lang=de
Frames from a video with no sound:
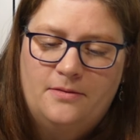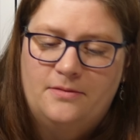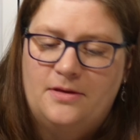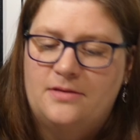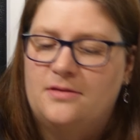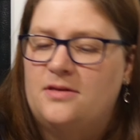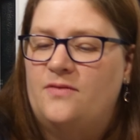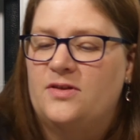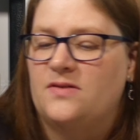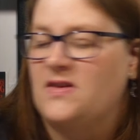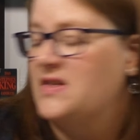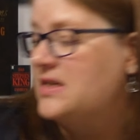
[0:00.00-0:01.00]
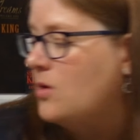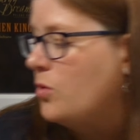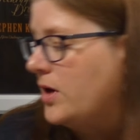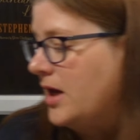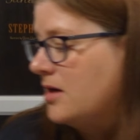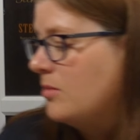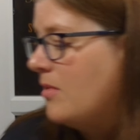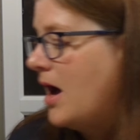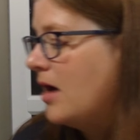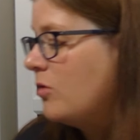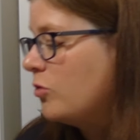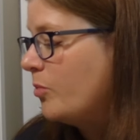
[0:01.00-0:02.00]
Das ist ja was, was ich auch gerne
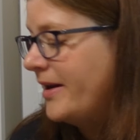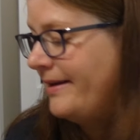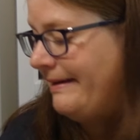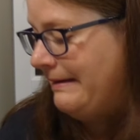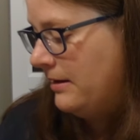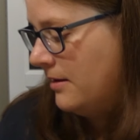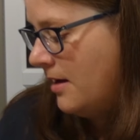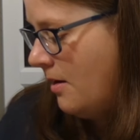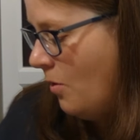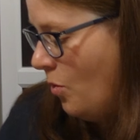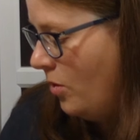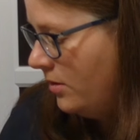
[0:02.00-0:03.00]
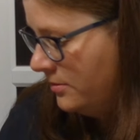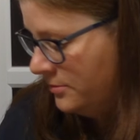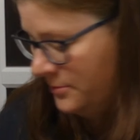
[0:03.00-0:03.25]
mag und meine Kinder auch.